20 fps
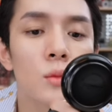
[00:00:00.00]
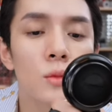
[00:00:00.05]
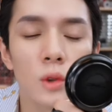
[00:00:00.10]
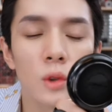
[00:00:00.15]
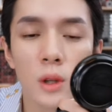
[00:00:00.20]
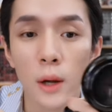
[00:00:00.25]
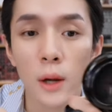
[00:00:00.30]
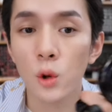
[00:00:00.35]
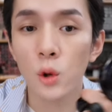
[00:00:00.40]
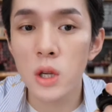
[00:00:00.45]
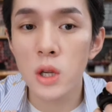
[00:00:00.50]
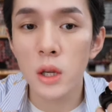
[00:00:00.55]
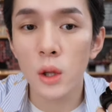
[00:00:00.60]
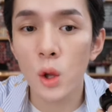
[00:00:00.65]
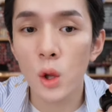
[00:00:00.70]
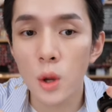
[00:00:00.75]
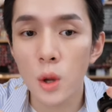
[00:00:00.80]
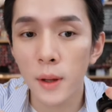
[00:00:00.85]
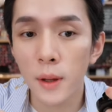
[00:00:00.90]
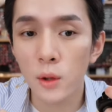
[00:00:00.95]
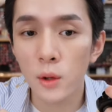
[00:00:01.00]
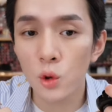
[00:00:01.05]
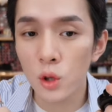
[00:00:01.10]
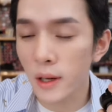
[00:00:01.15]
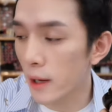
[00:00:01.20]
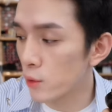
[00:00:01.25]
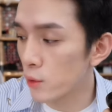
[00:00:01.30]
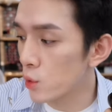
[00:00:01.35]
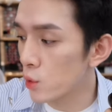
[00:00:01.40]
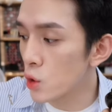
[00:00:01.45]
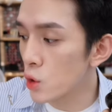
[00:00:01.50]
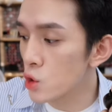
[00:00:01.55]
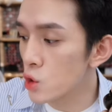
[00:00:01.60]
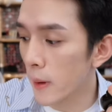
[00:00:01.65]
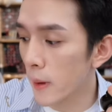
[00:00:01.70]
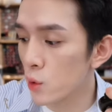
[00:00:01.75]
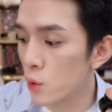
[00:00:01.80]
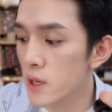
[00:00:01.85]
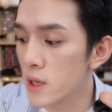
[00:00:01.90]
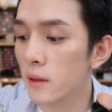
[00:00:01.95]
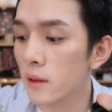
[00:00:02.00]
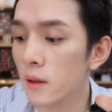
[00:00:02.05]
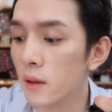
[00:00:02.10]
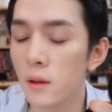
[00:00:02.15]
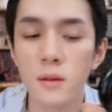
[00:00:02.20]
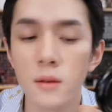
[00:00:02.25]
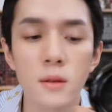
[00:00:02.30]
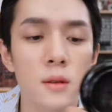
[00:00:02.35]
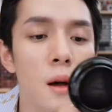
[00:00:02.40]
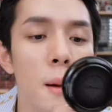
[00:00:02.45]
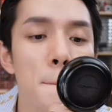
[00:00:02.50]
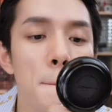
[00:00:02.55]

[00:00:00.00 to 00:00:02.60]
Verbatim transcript: 感觉自己的嘴巴，你就是感觉你的嘴巴就是这样的颜色。